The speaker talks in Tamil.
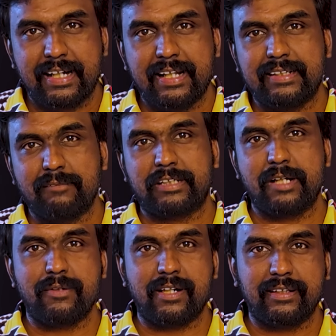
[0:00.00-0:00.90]
சேனலை
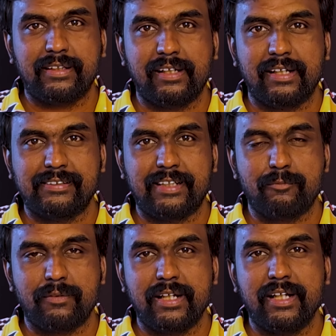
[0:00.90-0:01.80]
சப்ஸ்கிரைப் பண்ணுறதுக்கு கன்சிடர்
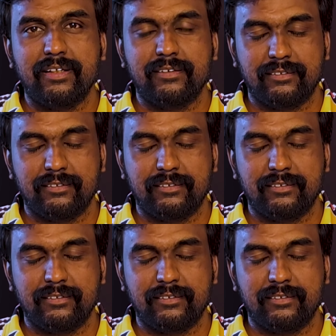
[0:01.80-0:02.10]
பண்ணுங்கள்